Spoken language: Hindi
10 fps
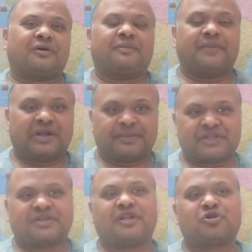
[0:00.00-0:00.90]
और मेरे
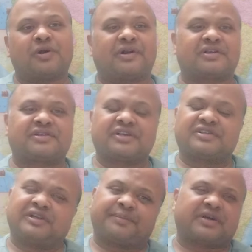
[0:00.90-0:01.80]
बच्चे ने जो एंट्रेंस
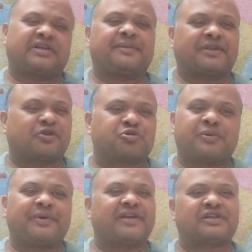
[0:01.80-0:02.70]
टेस्ट दिया पक्की बात है
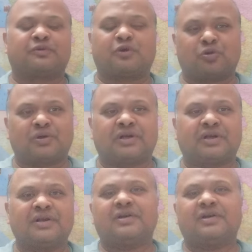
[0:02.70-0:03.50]
उसमें भी ऐसा हुआ होगा